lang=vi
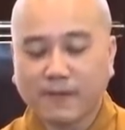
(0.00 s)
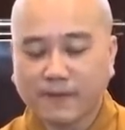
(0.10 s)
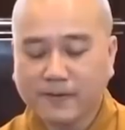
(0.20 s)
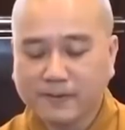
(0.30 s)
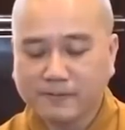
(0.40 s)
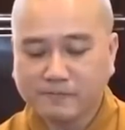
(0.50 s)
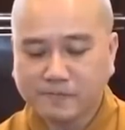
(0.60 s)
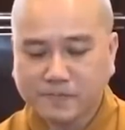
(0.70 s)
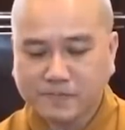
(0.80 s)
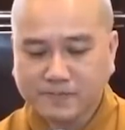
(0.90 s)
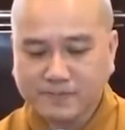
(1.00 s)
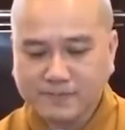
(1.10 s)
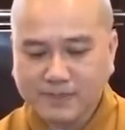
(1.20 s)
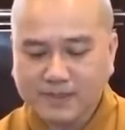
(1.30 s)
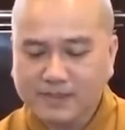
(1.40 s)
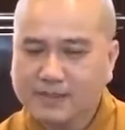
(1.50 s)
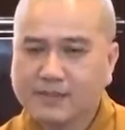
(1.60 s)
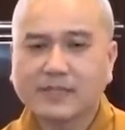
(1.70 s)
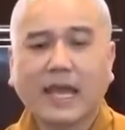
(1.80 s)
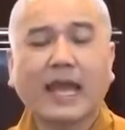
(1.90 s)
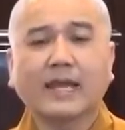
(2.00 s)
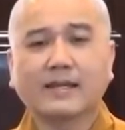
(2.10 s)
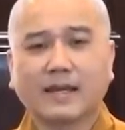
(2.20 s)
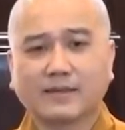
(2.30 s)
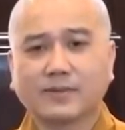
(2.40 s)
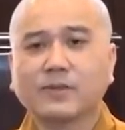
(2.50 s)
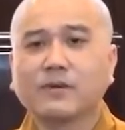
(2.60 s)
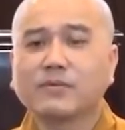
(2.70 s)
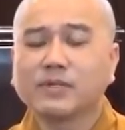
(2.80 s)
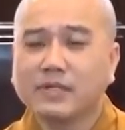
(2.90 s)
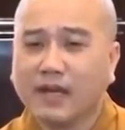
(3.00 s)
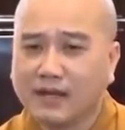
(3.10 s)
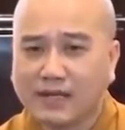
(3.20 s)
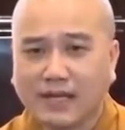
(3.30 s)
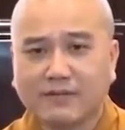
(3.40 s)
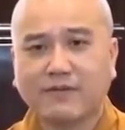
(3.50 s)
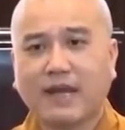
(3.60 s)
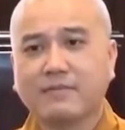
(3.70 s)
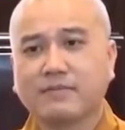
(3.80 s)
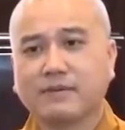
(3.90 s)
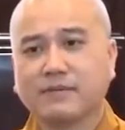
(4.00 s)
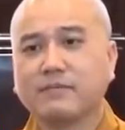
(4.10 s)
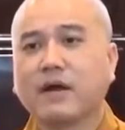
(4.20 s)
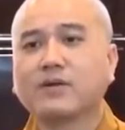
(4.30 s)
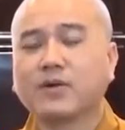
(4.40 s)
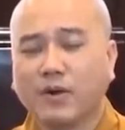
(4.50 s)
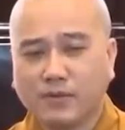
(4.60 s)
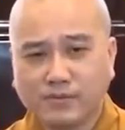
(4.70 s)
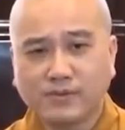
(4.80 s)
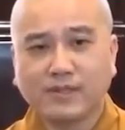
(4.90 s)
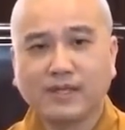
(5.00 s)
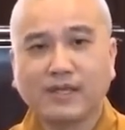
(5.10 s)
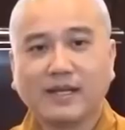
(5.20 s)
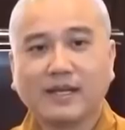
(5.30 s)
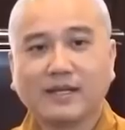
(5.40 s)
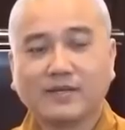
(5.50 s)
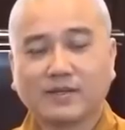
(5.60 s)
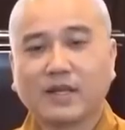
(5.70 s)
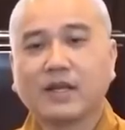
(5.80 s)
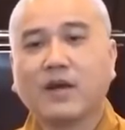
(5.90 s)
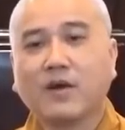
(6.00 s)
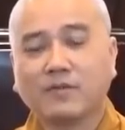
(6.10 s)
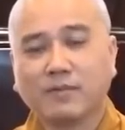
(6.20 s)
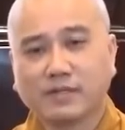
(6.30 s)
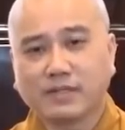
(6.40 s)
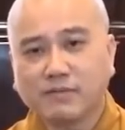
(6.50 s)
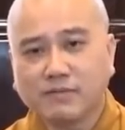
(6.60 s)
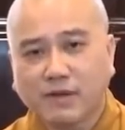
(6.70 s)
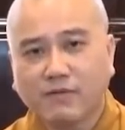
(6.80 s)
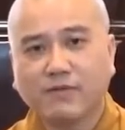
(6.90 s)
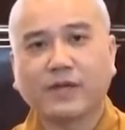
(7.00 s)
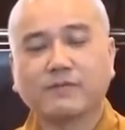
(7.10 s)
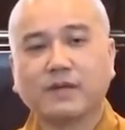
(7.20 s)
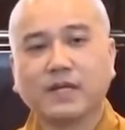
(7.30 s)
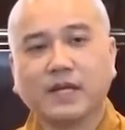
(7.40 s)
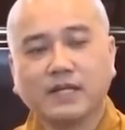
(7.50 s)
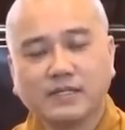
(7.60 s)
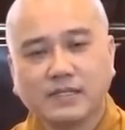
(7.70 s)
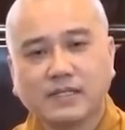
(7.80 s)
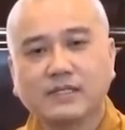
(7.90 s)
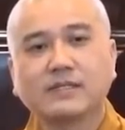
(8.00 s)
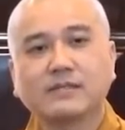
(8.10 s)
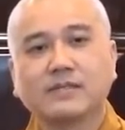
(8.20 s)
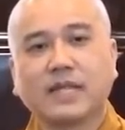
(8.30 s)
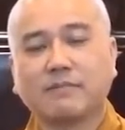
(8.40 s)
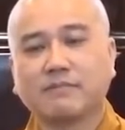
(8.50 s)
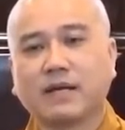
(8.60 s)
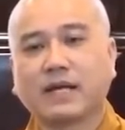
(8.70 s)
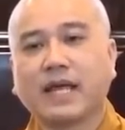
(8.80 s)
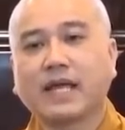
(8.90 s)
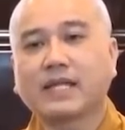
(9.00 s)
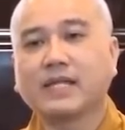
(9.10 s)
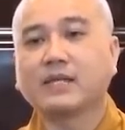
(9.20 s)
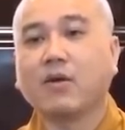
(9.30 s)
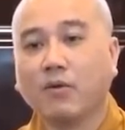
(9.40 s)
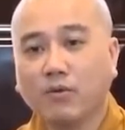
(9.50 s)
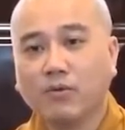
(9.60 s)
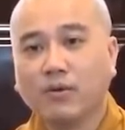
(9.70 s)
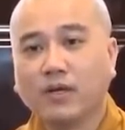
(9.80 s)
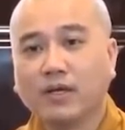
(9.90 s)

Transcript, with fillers: tôi thường than rằng tôi không có giờ nghe Pháp là vì bận rộn. Rồi tới hồi mà xong công việc mà lên trên nằm mà nghe thì ngủ.